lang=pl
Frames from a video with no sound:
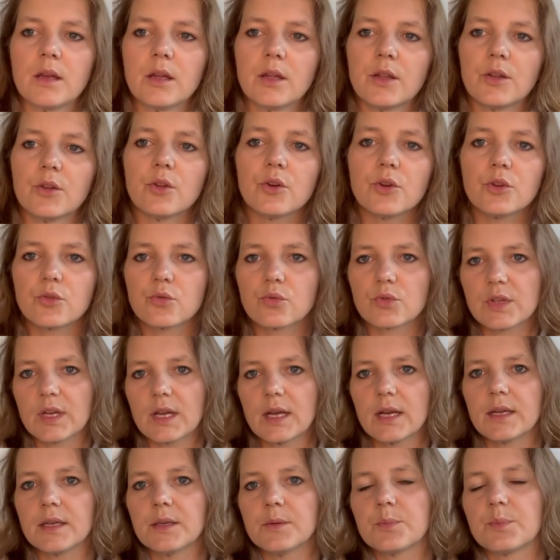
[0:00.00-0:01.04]
No i
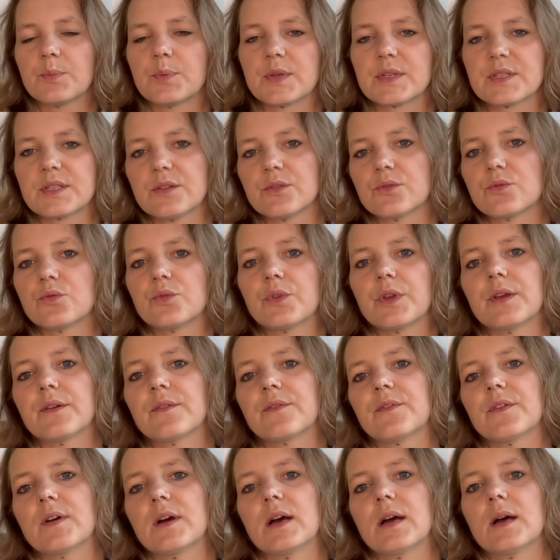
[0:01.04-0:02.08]
tutaj prezentuję
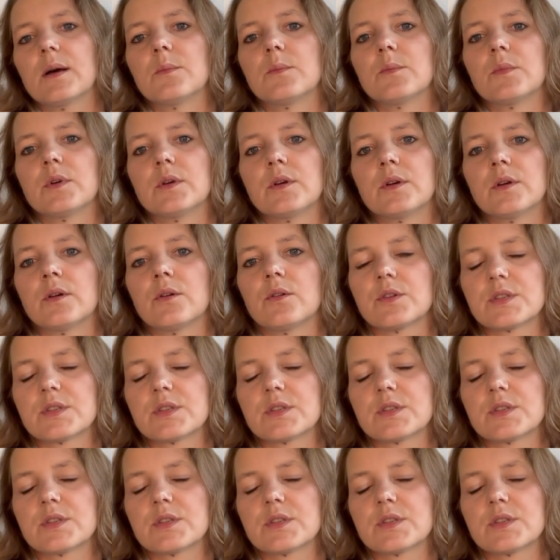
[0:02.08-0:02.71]
Wam e,